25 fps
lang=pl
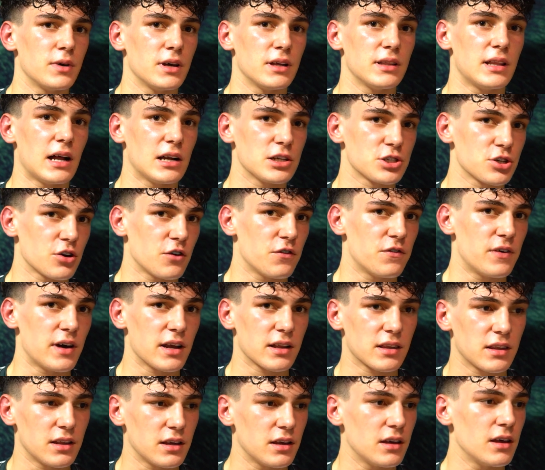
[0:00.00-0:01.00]
y, dalsze
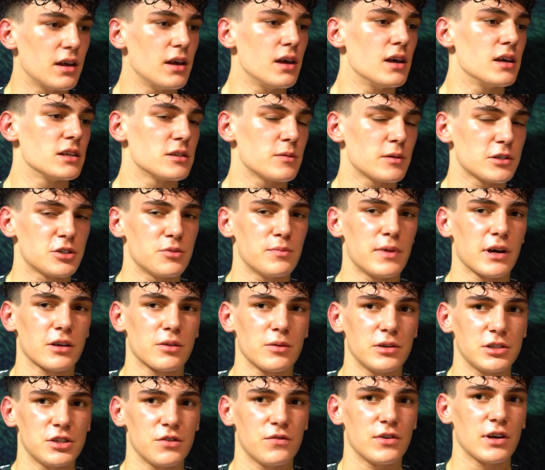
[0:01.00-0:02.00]
oferty, zobaczymy jak to
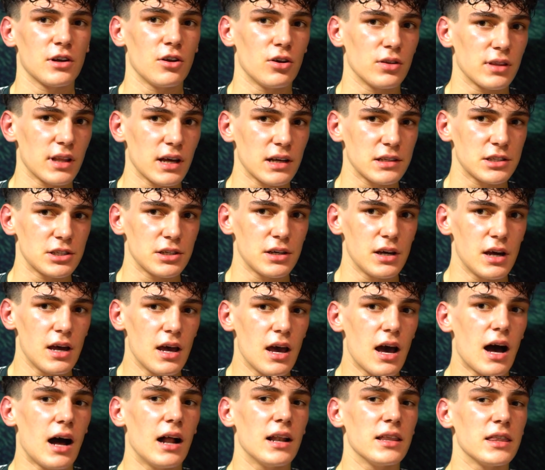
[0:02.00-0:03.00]
będzie wyglądać,
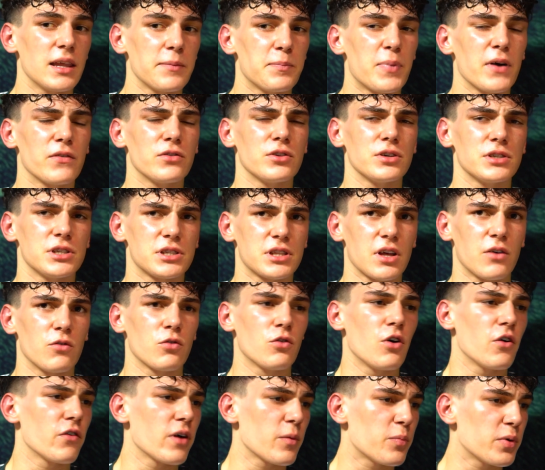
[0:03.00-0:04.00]
ale na pewno gdzieś tam w
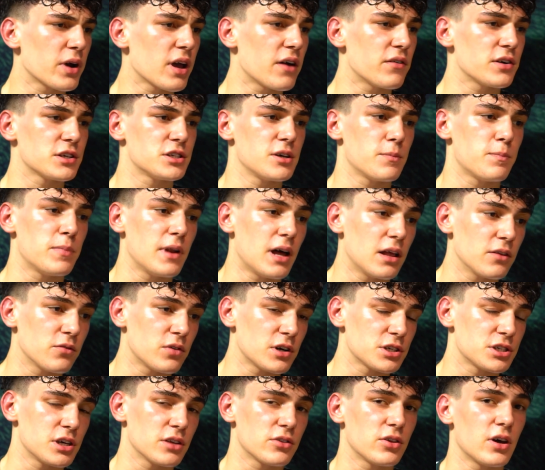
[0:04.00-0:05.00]
głowie pojawia się plan
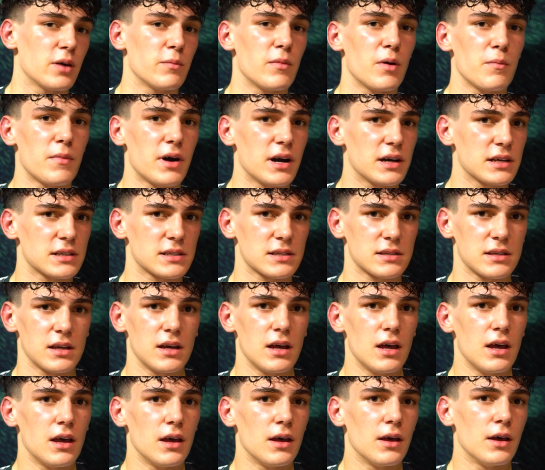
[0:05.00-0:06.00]
właśnie, to MMA jest
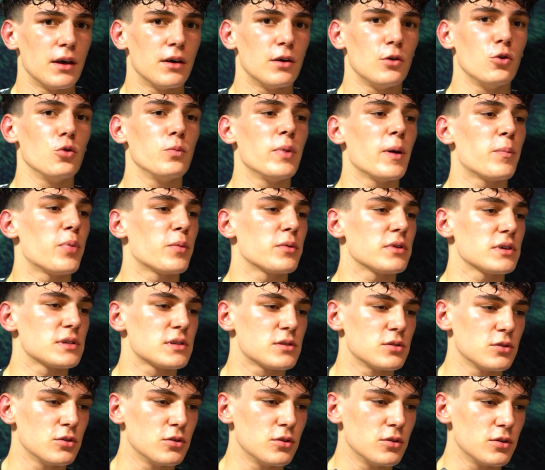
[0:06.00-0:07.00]
lubię po
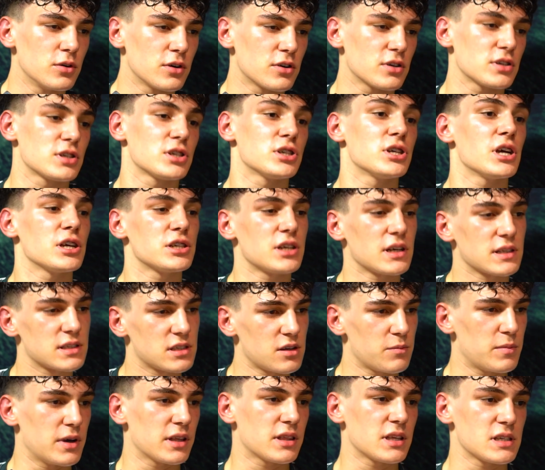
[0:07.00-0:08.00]
prostu rozszerzać
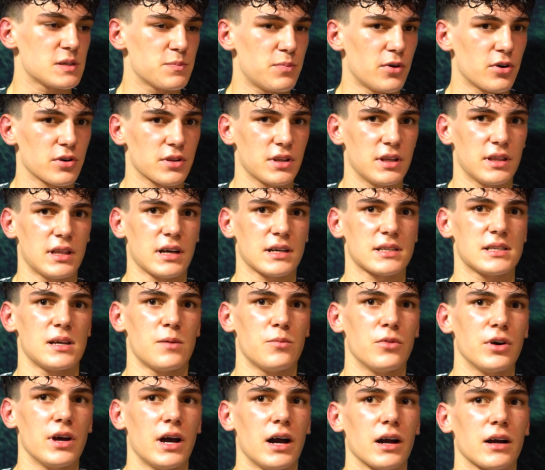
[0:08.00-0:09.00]
sobie te sporty. Tak
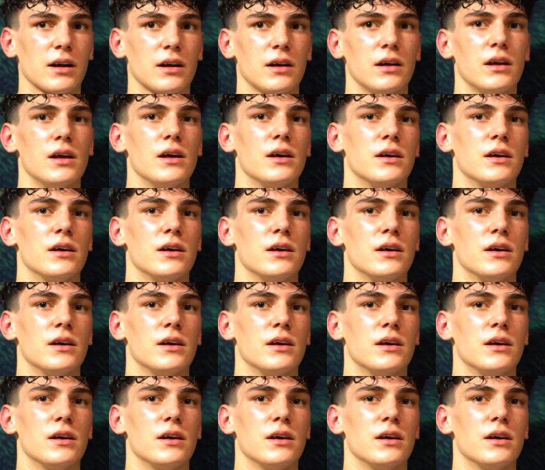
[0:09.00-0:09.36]
samo jak